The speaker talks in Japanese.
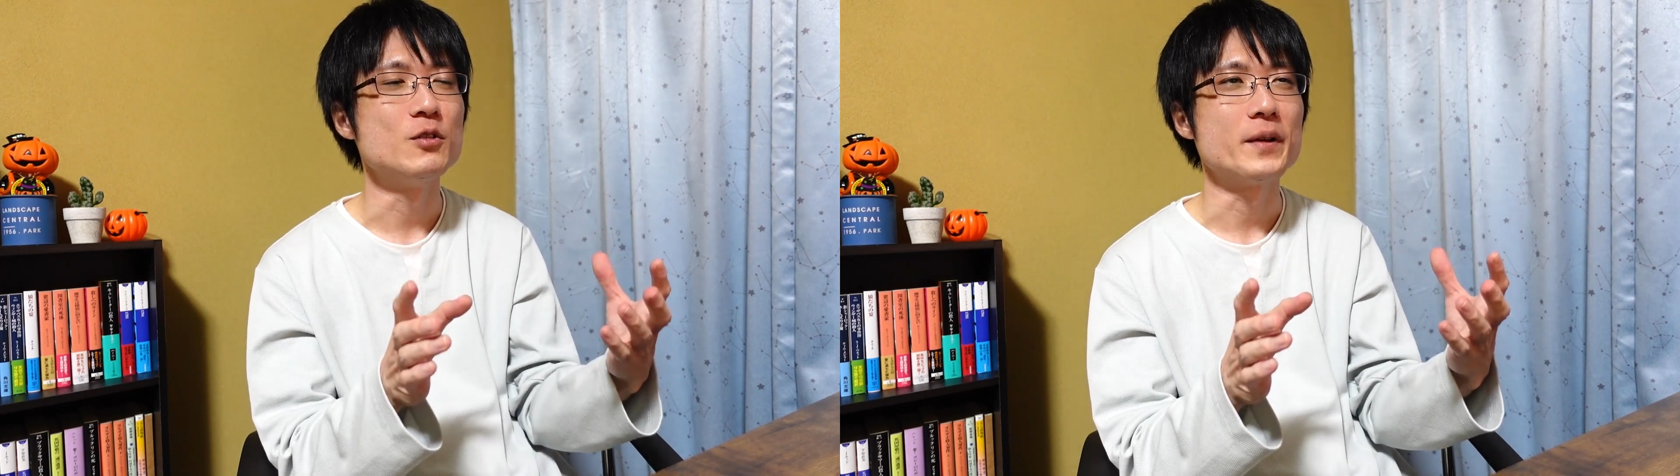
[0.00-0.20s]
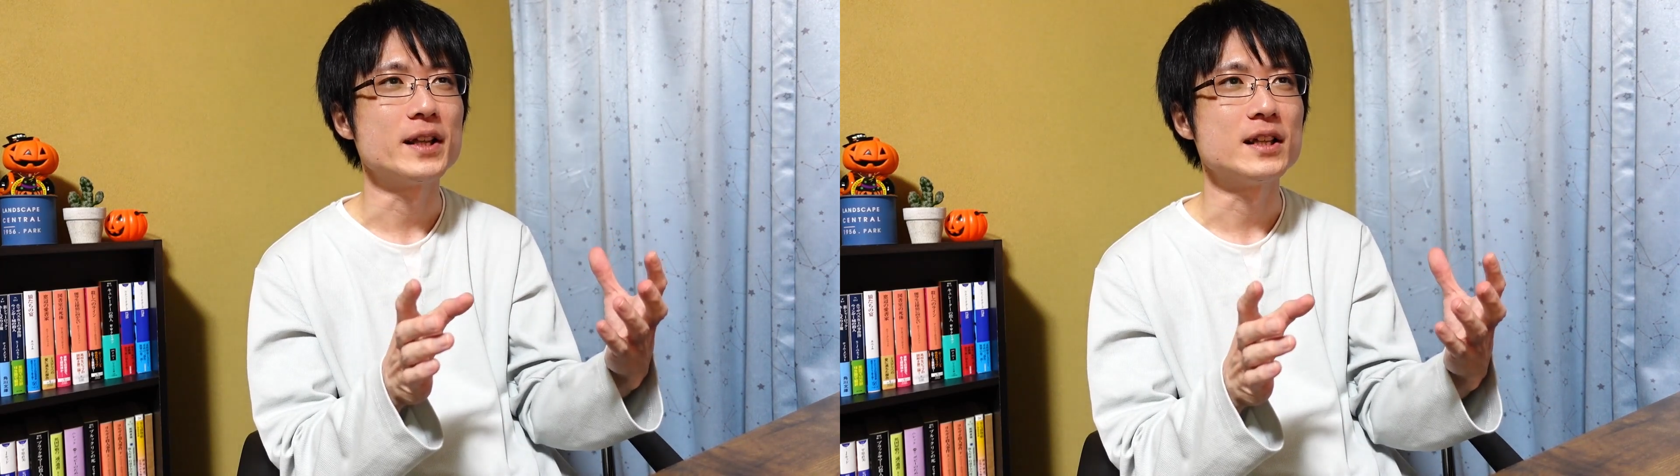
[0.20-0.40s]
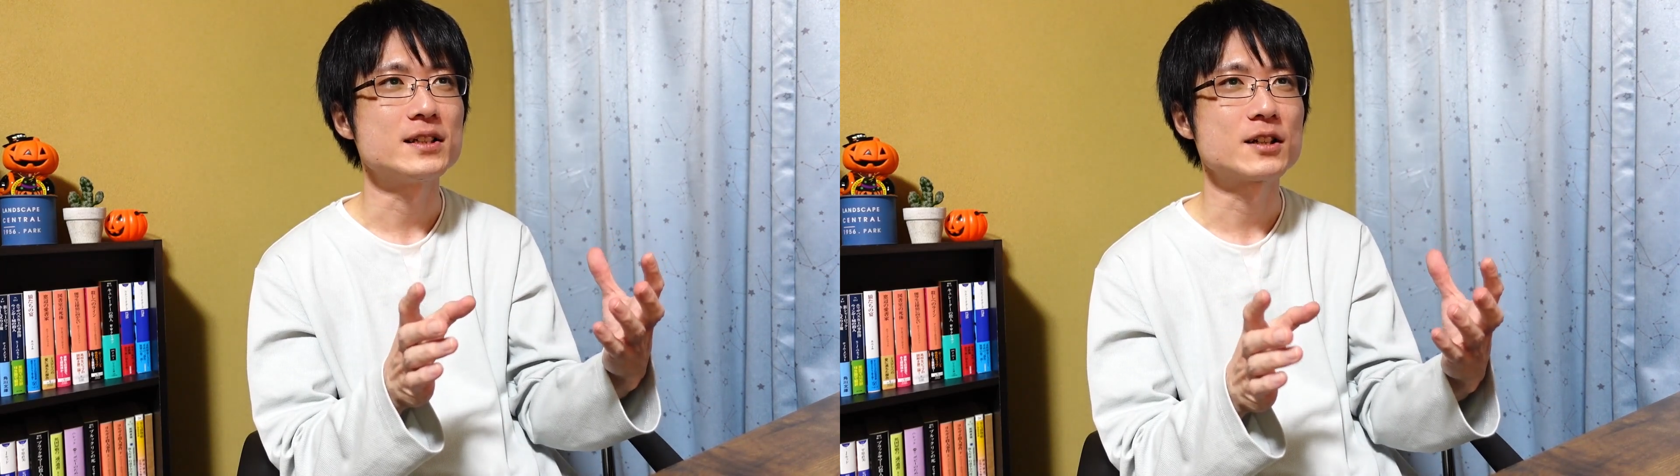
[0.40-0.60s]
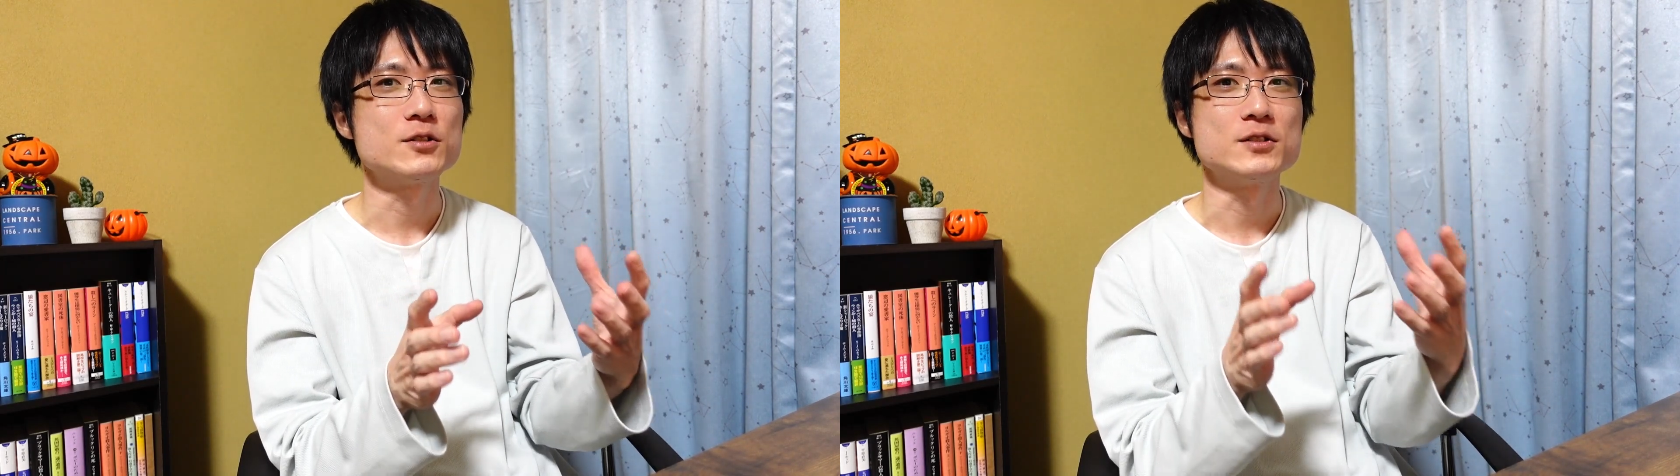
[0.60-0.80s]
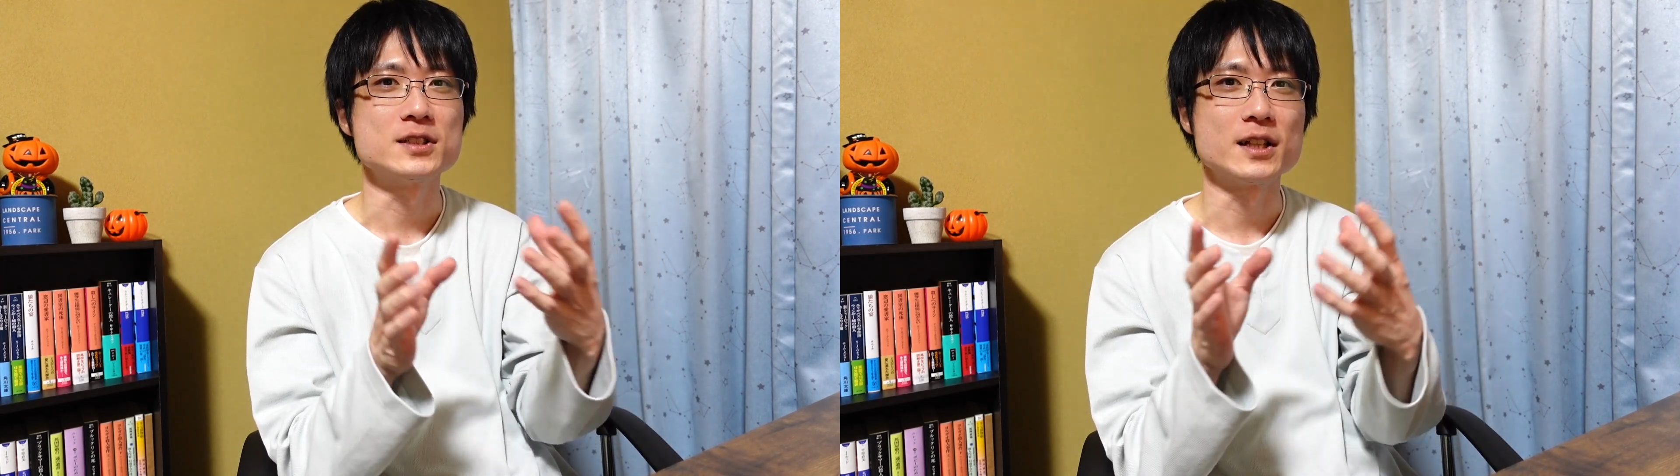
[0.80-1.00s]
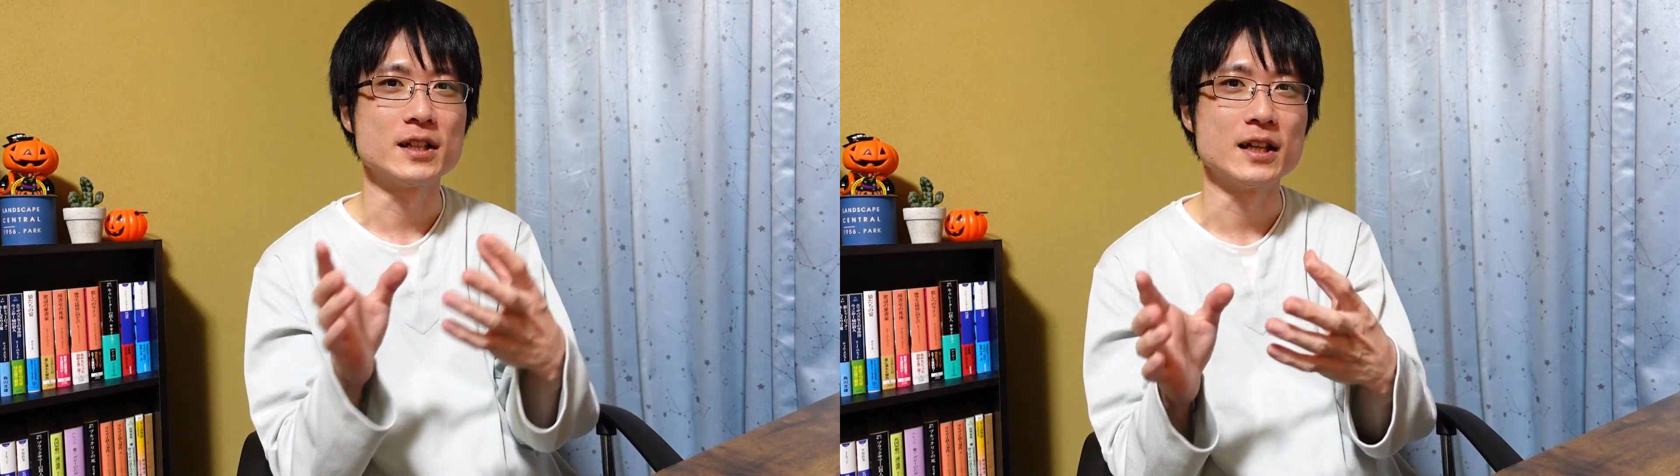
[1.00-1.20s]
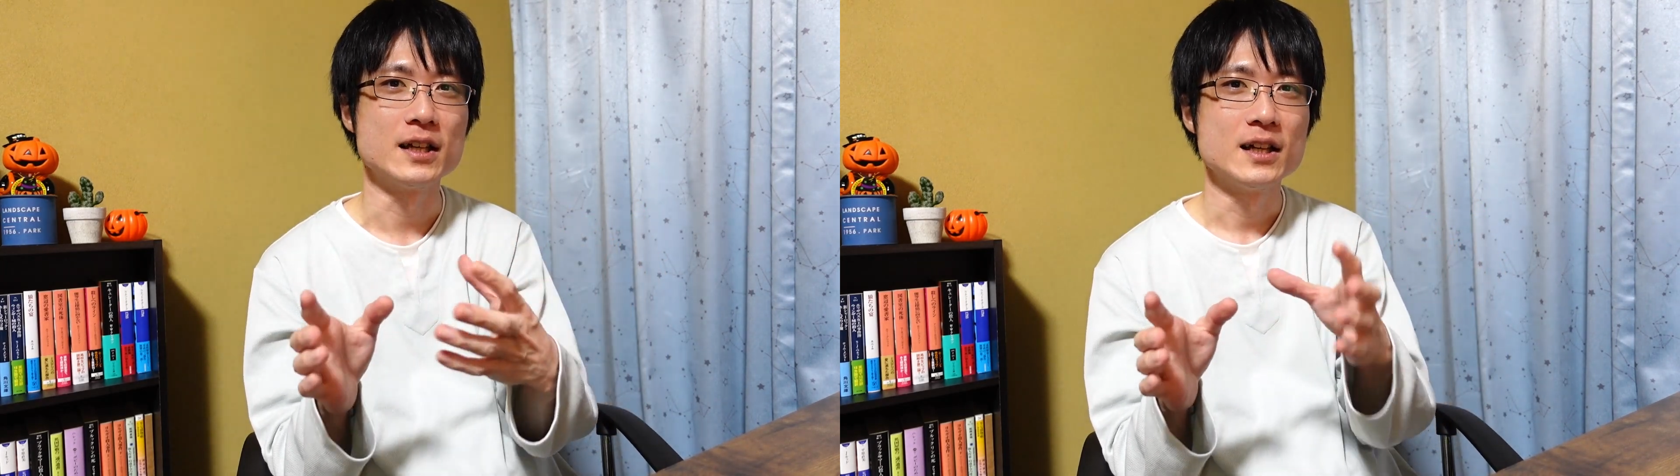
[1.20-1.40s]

めに割くようにしてて